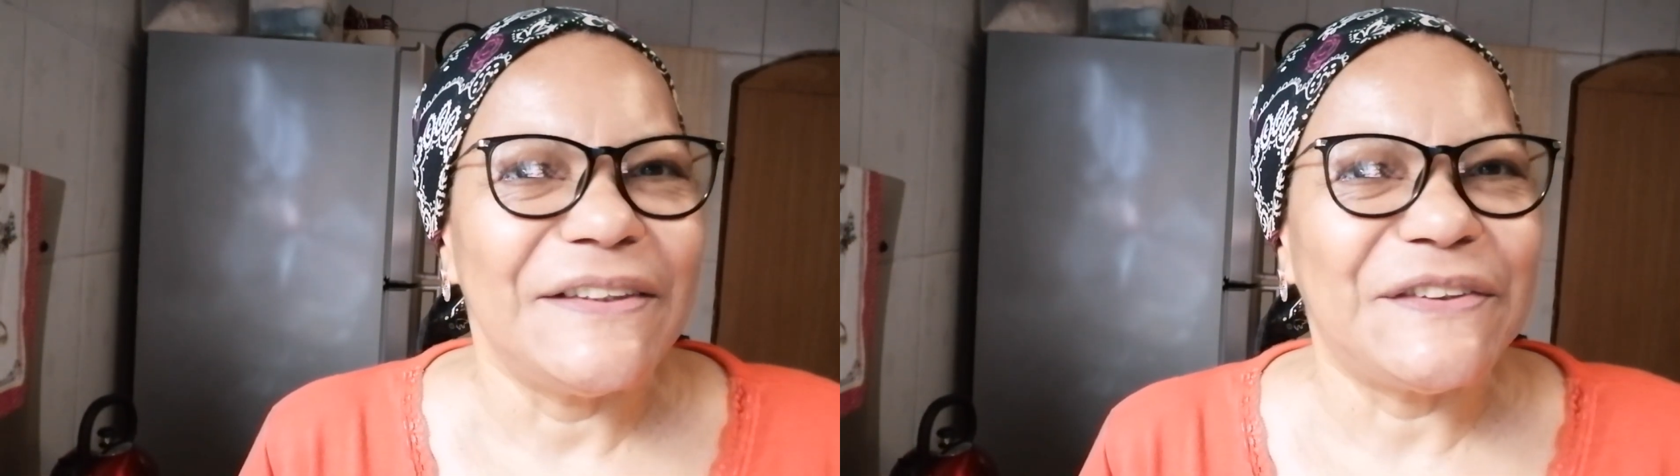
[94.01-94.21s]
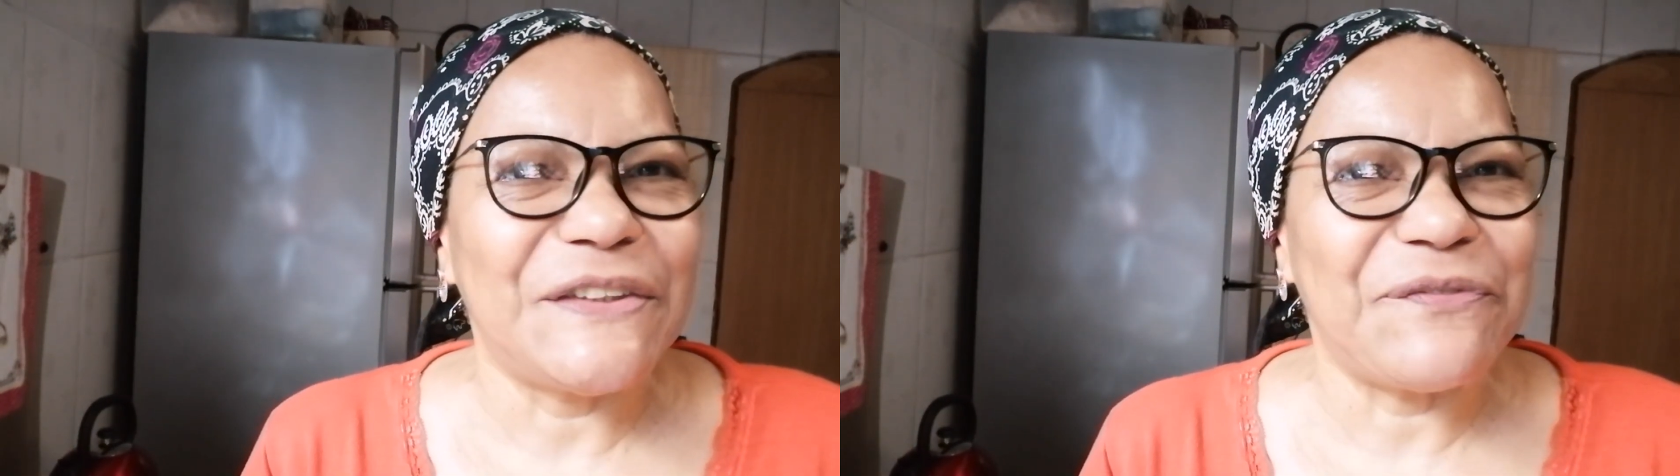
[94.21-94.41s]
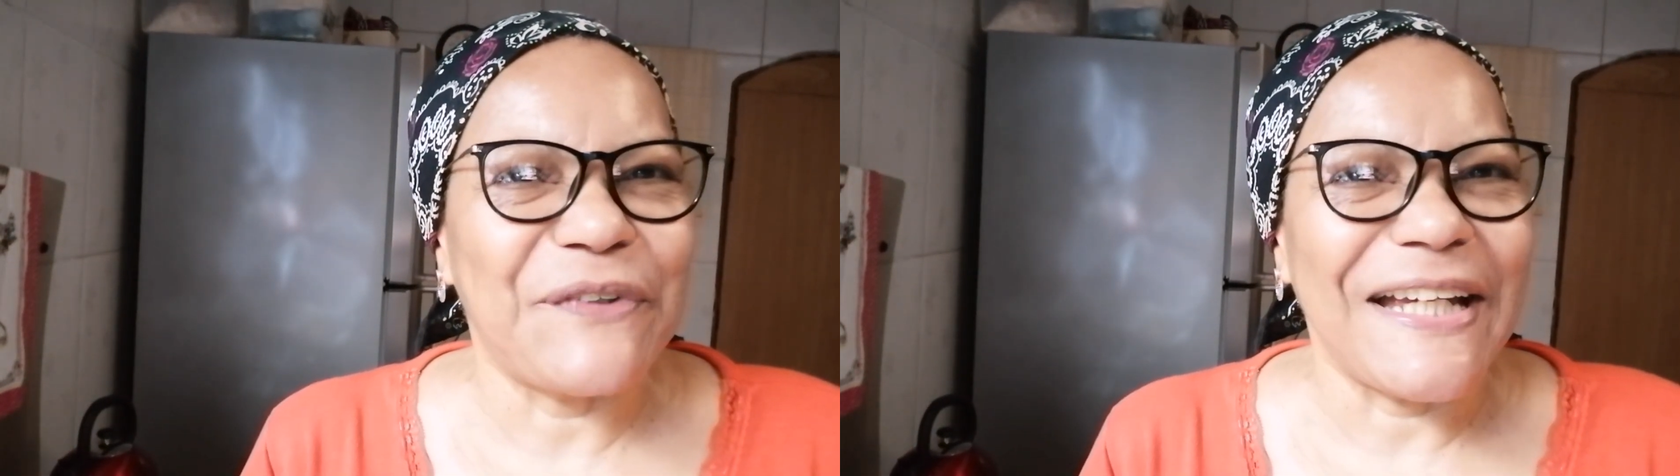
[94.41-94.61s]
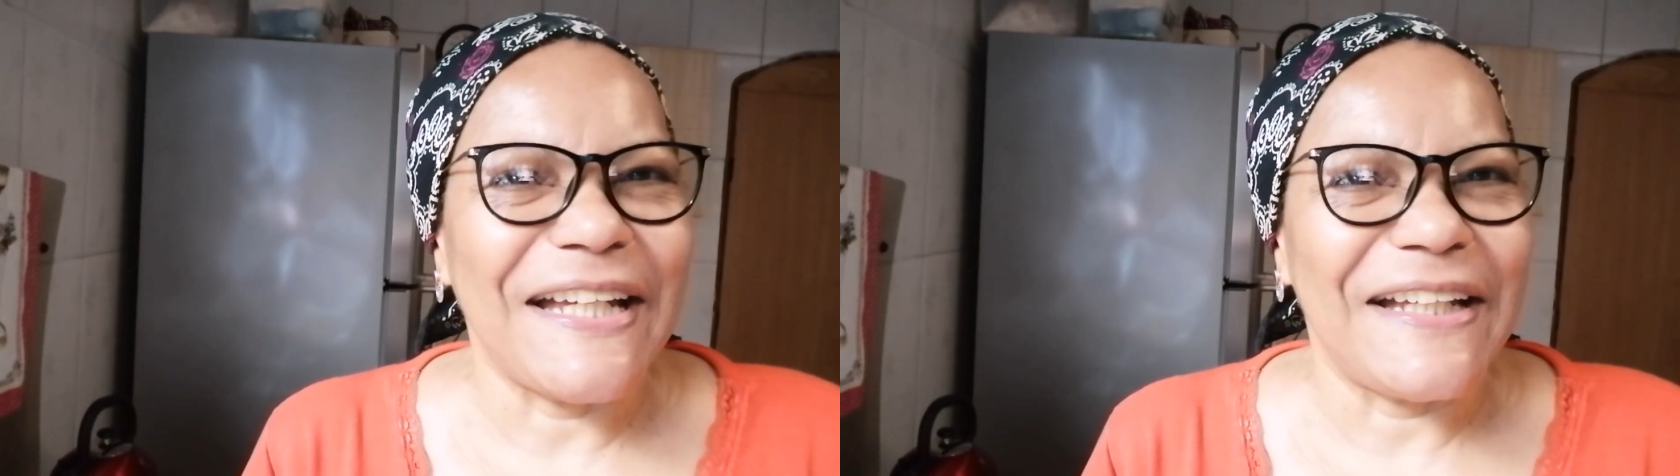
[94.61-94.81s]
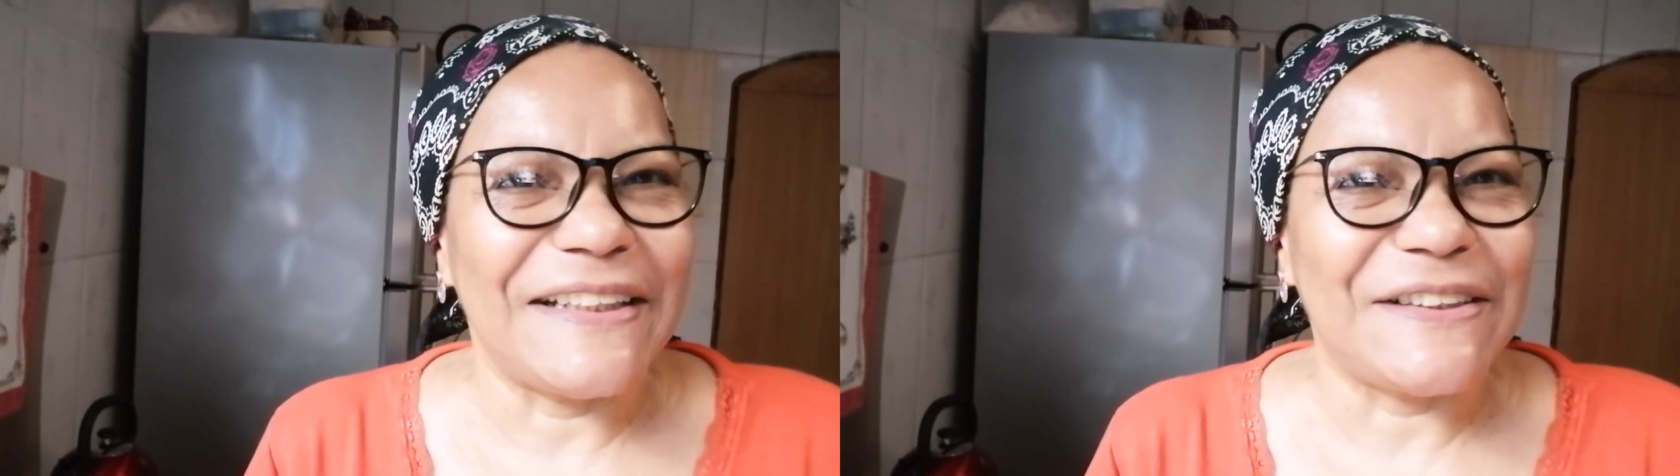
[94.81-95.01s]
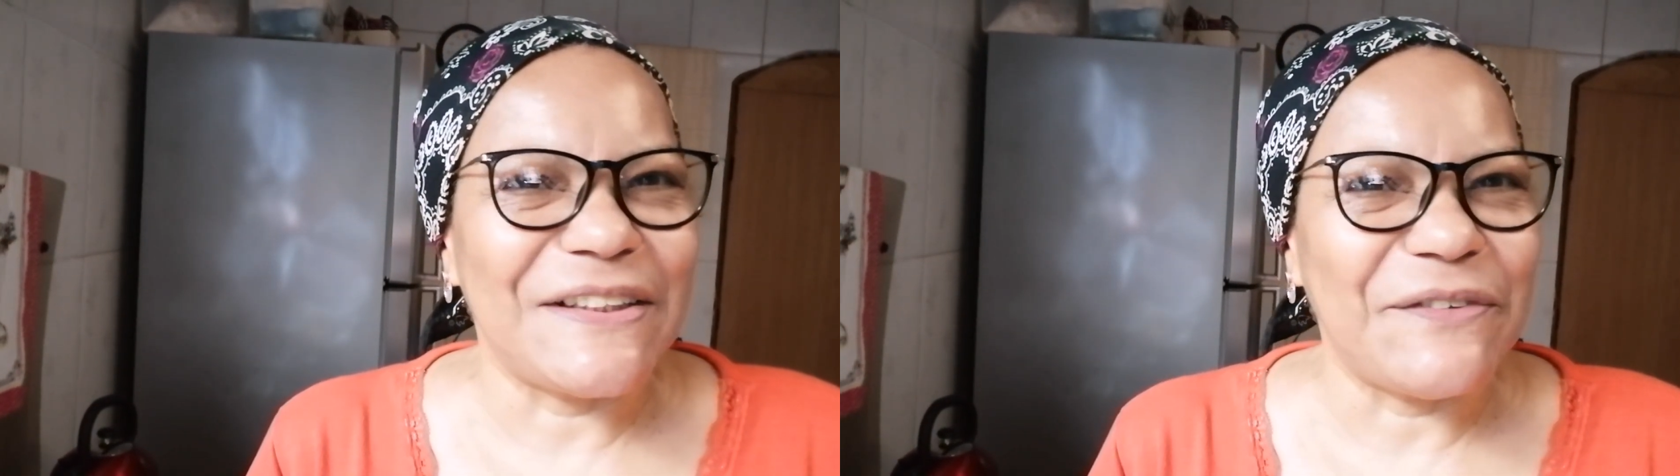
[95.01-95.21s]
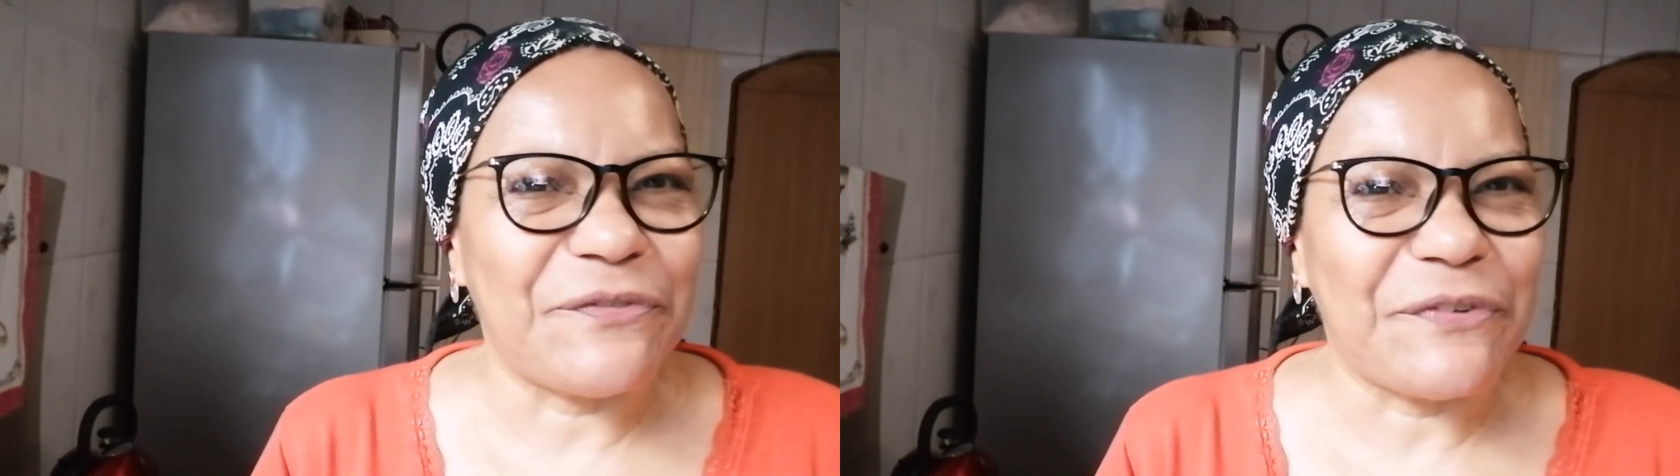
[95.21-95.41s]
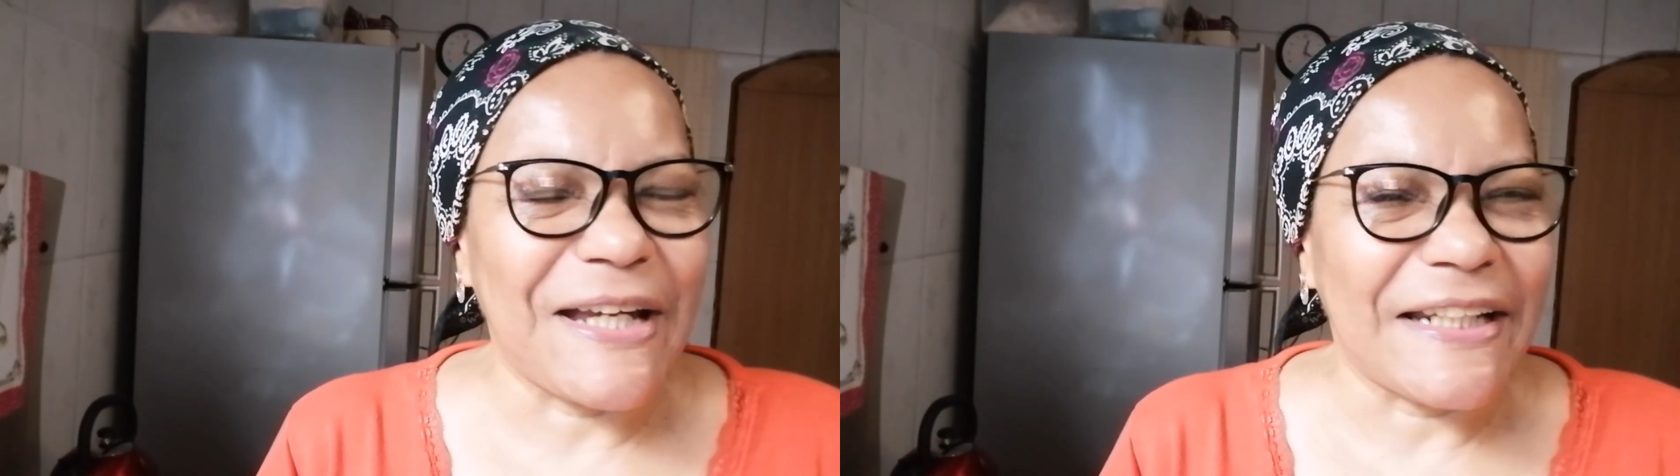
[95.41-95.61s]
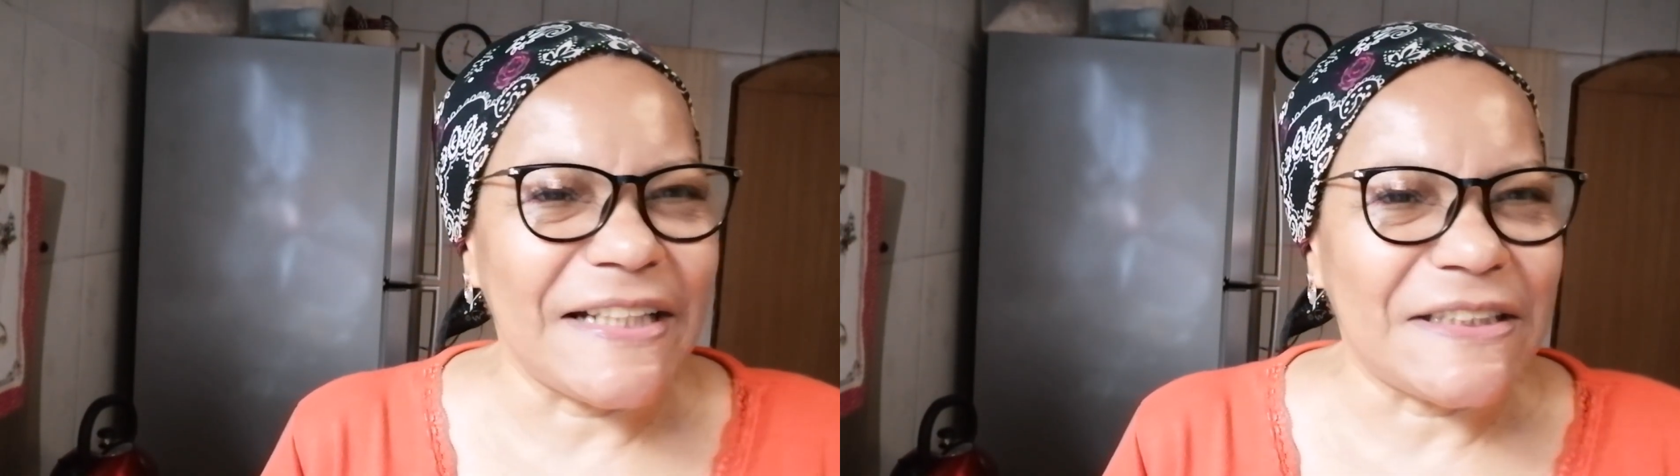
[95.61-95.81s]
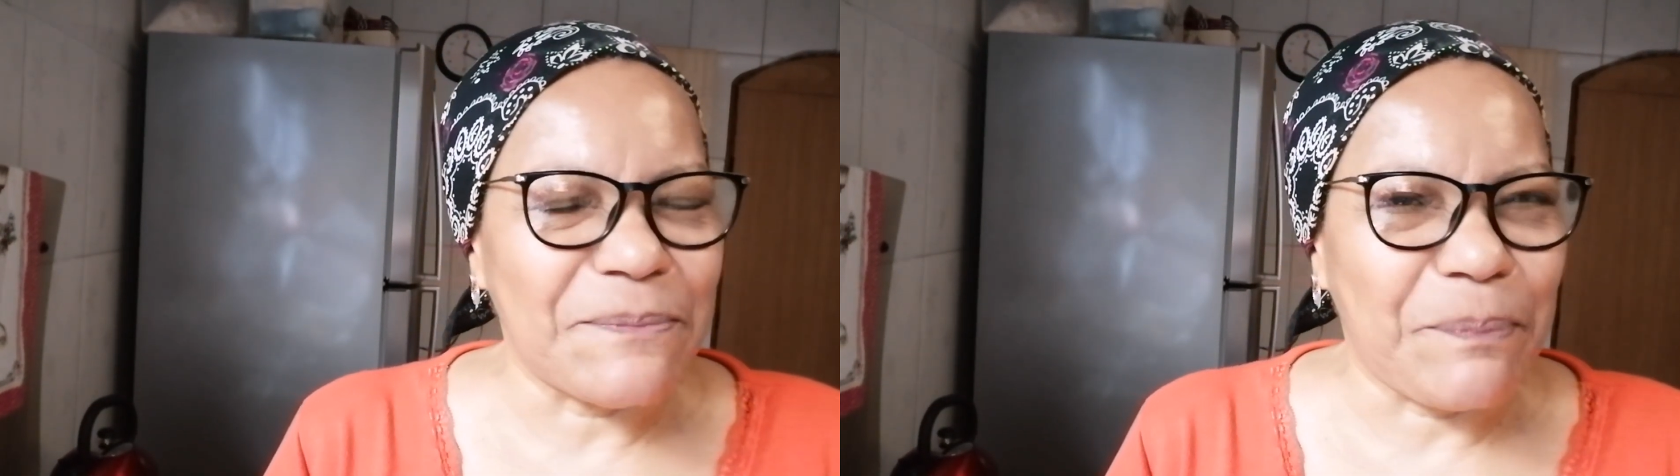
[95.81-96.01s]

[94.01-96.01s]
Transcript: Difer diferente